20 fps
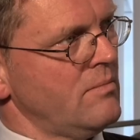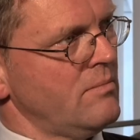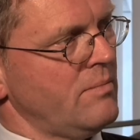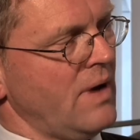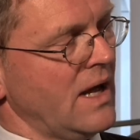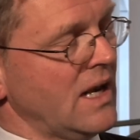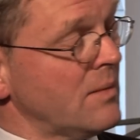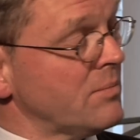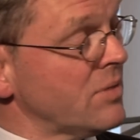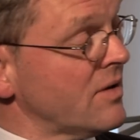
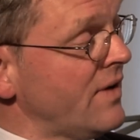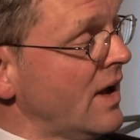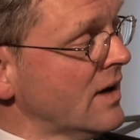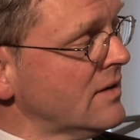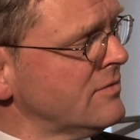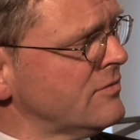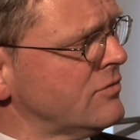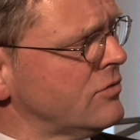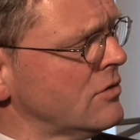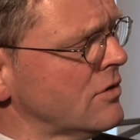Bei der
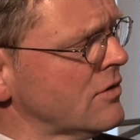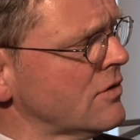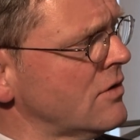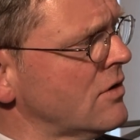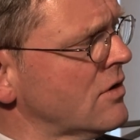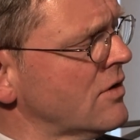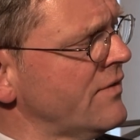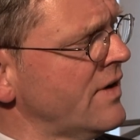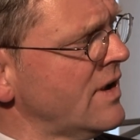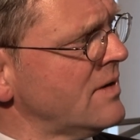privaten
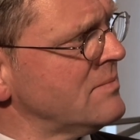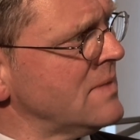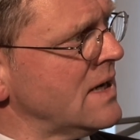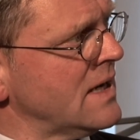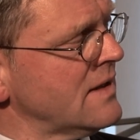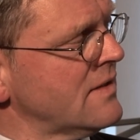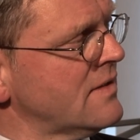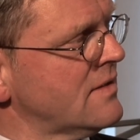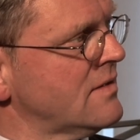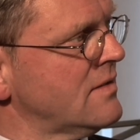Vorsorge werden
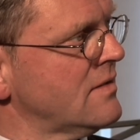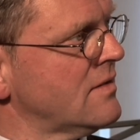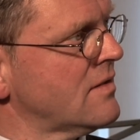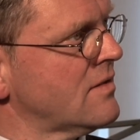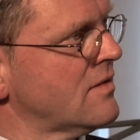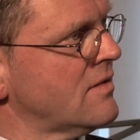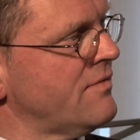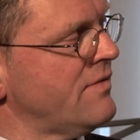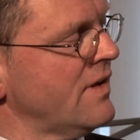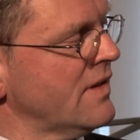
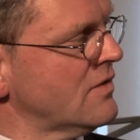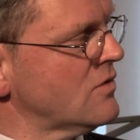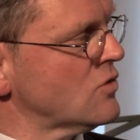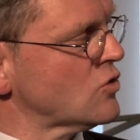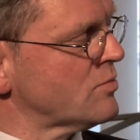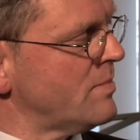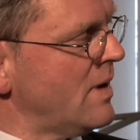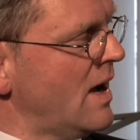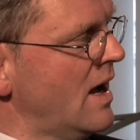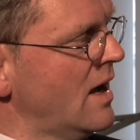meistens feste
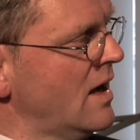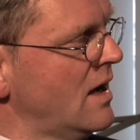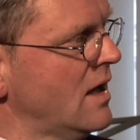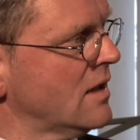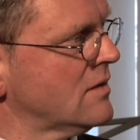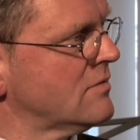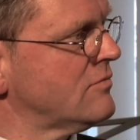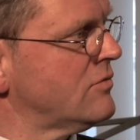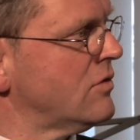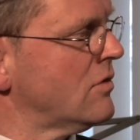
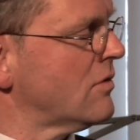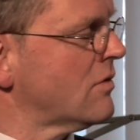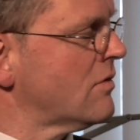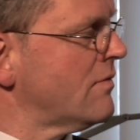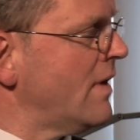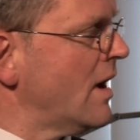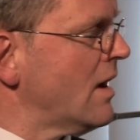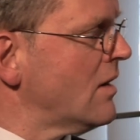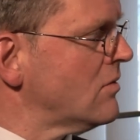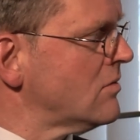Sparraten von
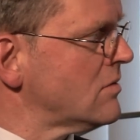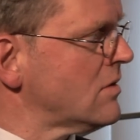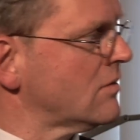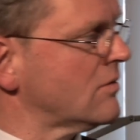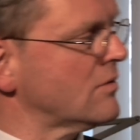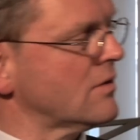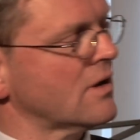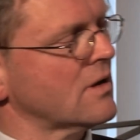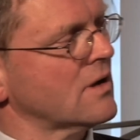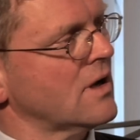
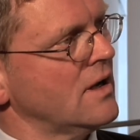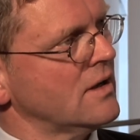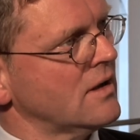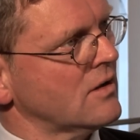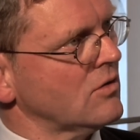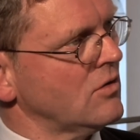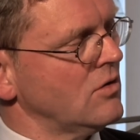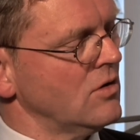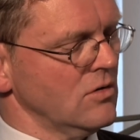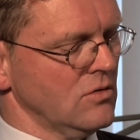200 oder
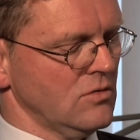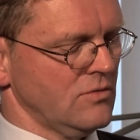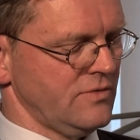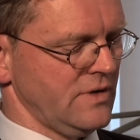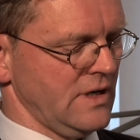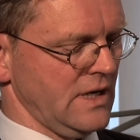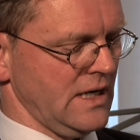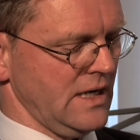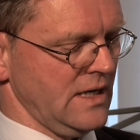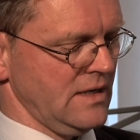300 Euro
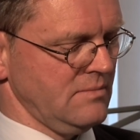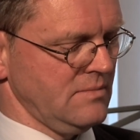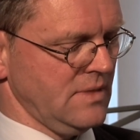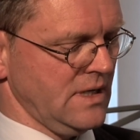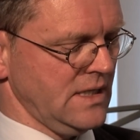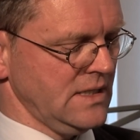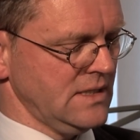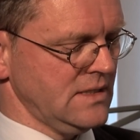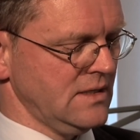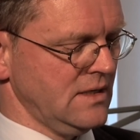
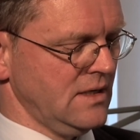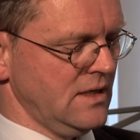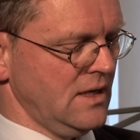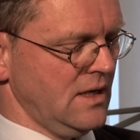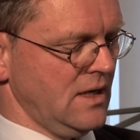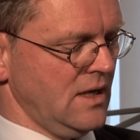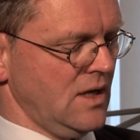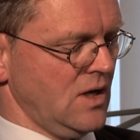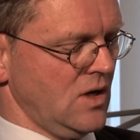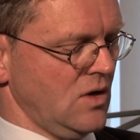vereinbart.
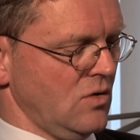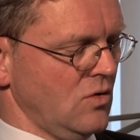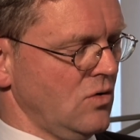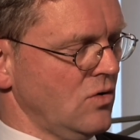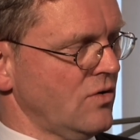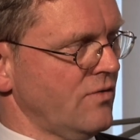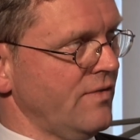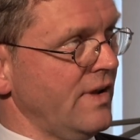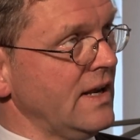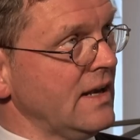
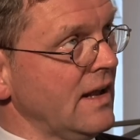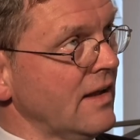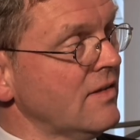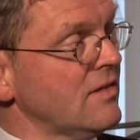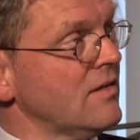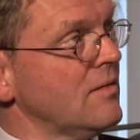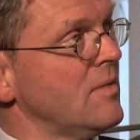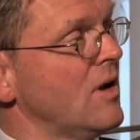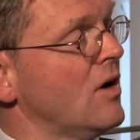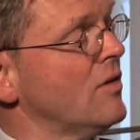Und wenn
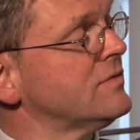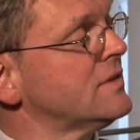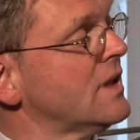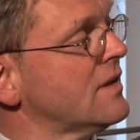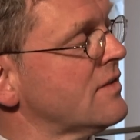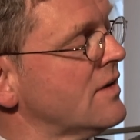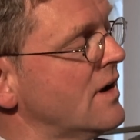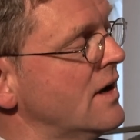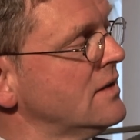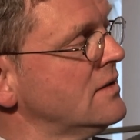das im Laufe
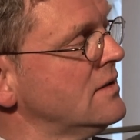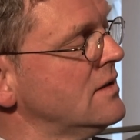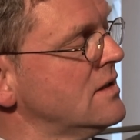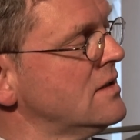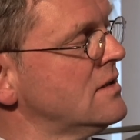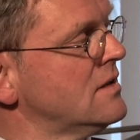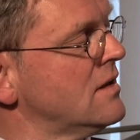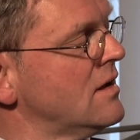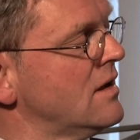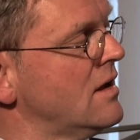der Zeit
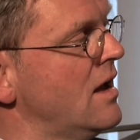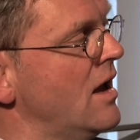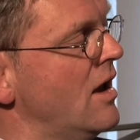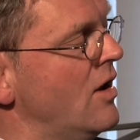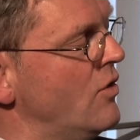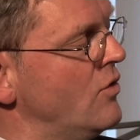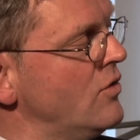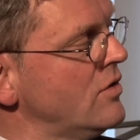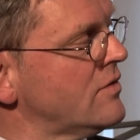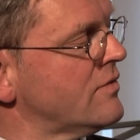nicht
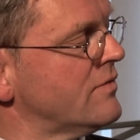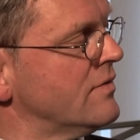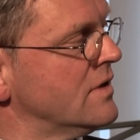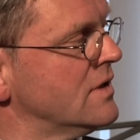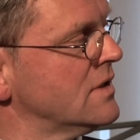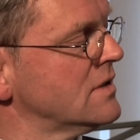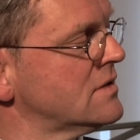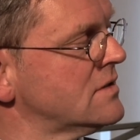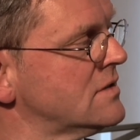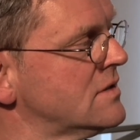erhöht
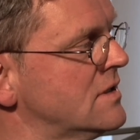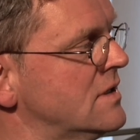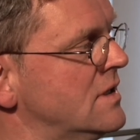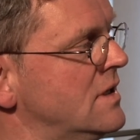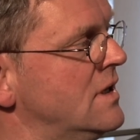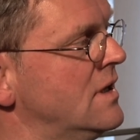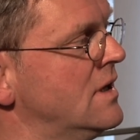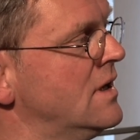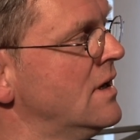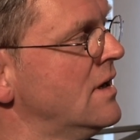wird,
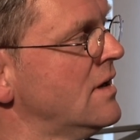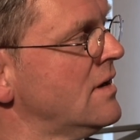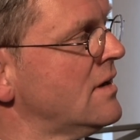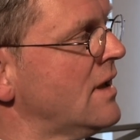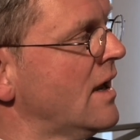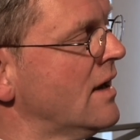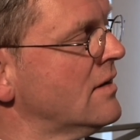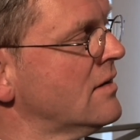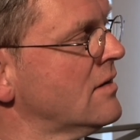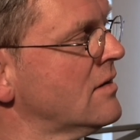
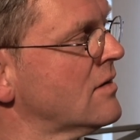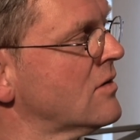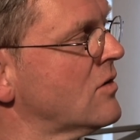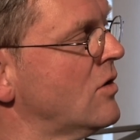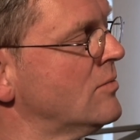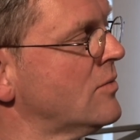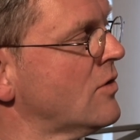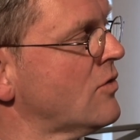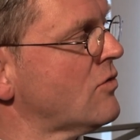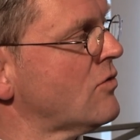dann
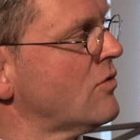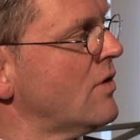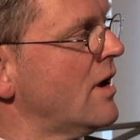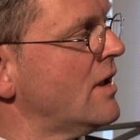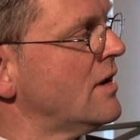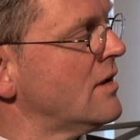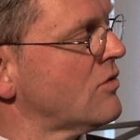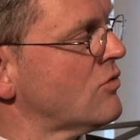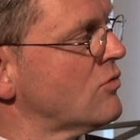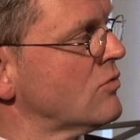kommt es zu
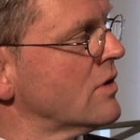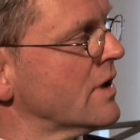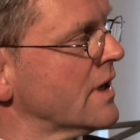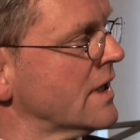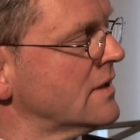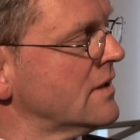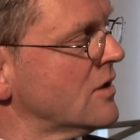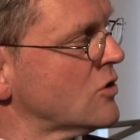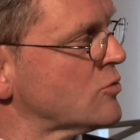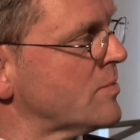einer zu
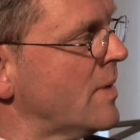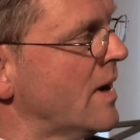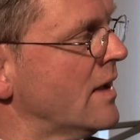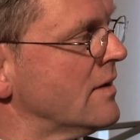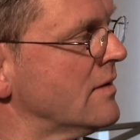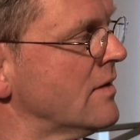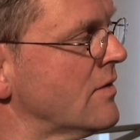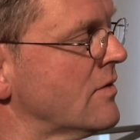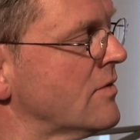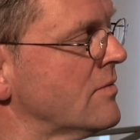geringen
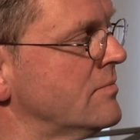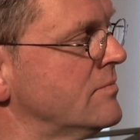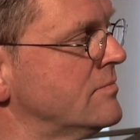Ersparnis.